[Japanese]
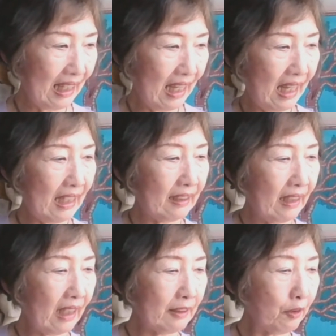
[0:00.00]
え
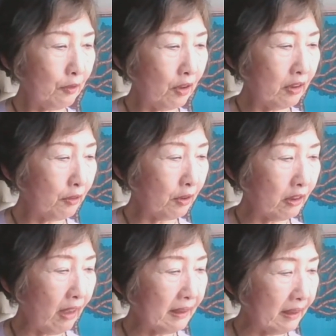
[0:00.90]
あちょっと一
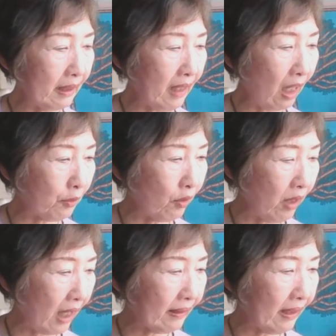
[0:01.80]
つ忘れたこと
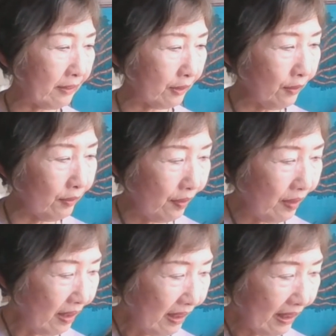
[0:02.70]
があったぞ。
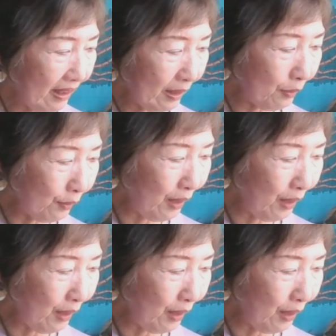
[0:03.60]
えっと